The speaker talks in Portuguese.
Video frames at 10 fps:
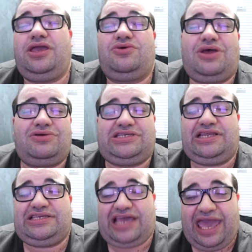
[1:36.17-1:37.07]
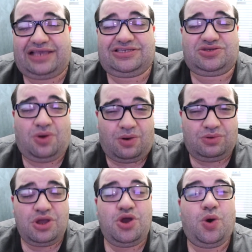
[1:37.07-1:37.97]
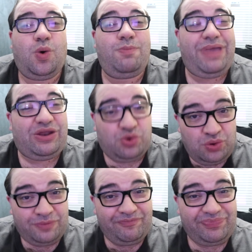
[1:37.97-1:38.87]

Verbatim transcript: e o da Osiris Rex com o Bennu.